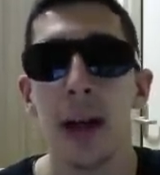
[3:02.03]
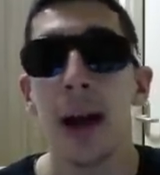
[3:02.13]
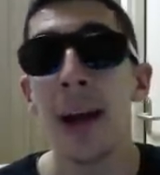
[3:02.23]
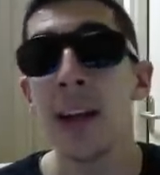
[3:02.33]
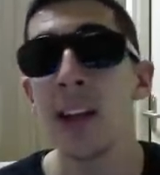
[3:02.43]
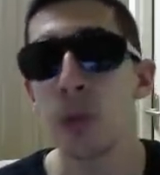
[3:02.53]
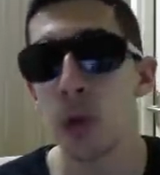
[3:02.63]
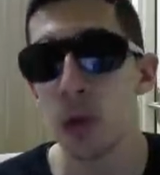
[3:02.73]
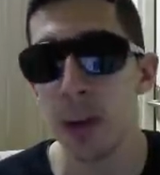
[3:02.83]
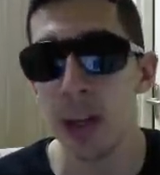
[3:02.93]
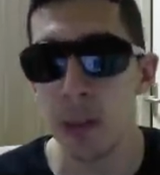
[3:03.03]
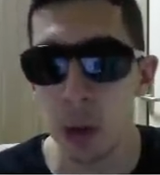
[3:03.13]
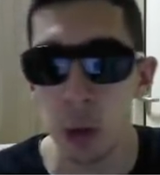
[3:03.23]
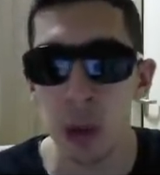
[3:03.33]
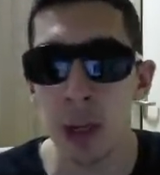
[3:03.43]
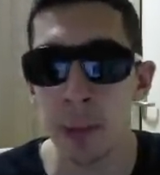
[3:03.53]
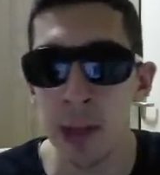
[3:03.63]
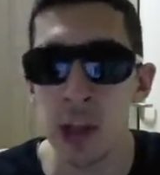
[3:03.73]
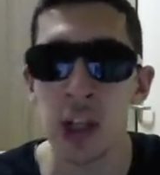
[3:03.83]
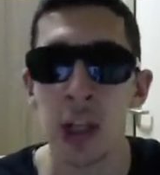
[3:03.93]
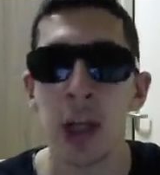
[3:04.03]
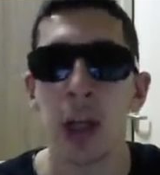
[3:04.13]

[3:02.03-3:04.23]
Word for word: Herkes bronz paket metodunu yaptığı için